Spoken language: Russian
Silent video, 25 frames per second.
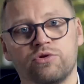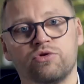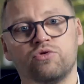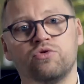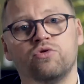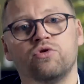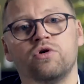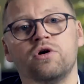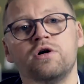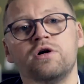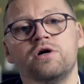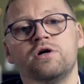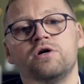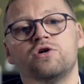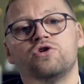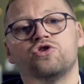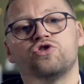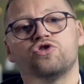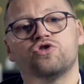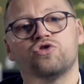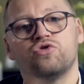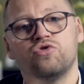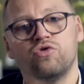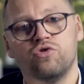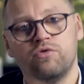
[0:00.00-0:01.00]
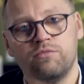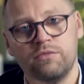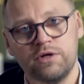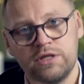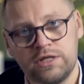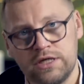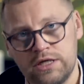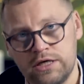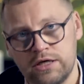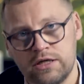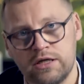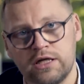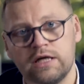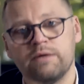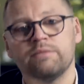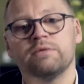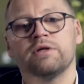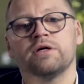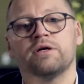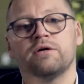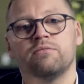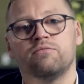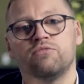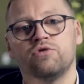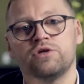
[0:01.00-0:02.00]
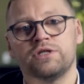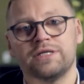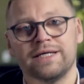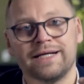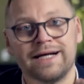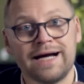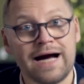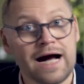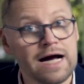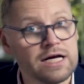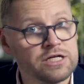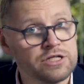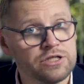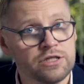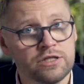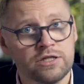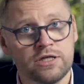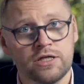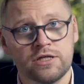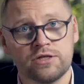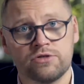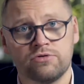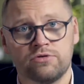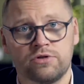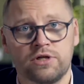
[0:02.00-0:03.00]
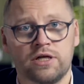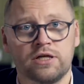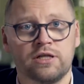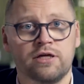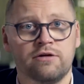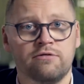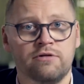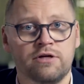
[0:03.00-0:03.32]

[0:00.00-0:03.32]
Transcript: то, что мы делаем на работе каждый день с утра до